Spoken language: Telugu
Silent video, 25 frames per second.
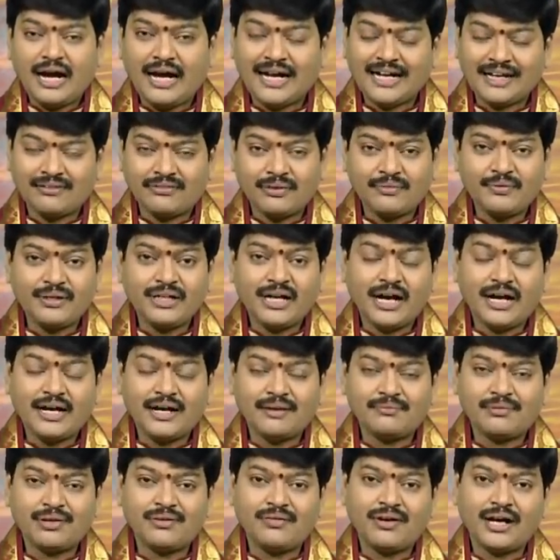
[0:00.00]
ఆ నవమి
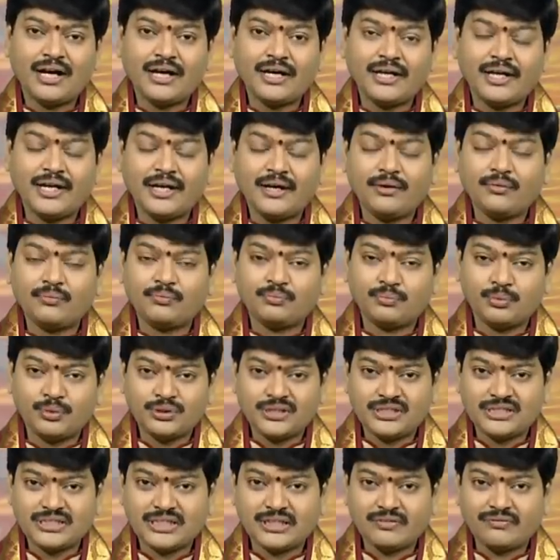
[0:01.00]
నాడు అమ్మవారిని
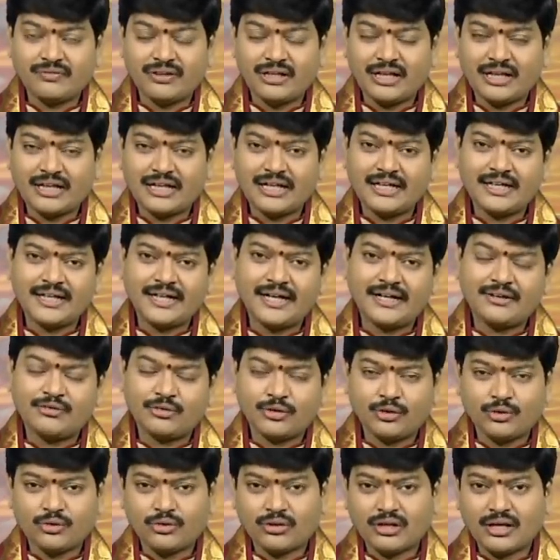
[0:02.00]
పూజించడం వల్ల
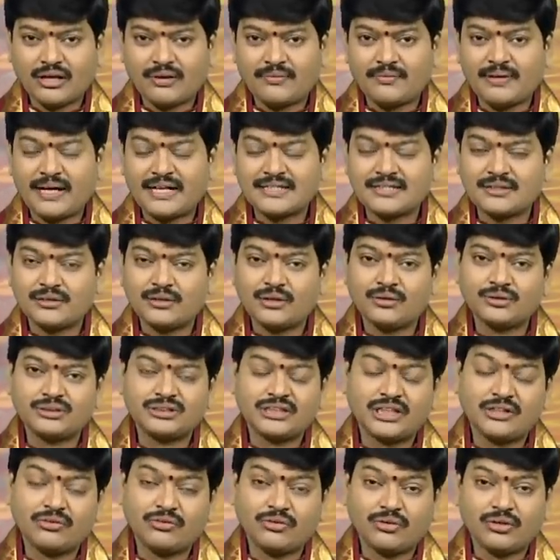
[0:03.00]
కలిగేటువంటి ఒక్కొక్క మాసంలో
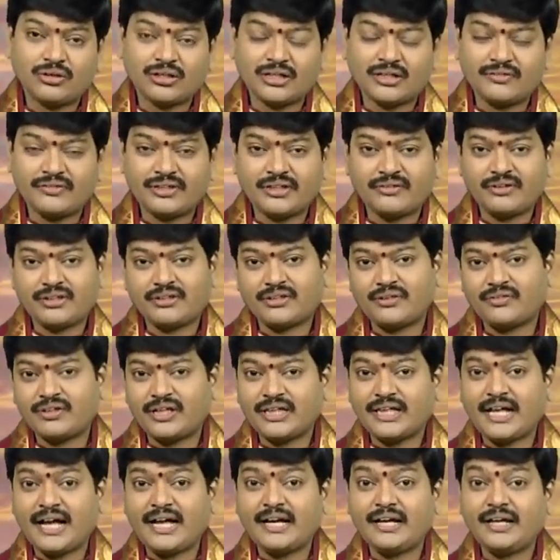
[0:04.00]
వచ్చేటువంటి ఒక్కొక్క విధమైనటువంటి
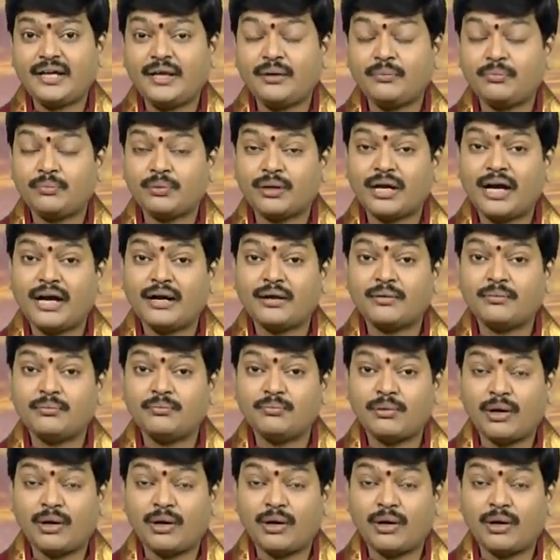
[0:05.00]
ఫలితాన్ని పురాణం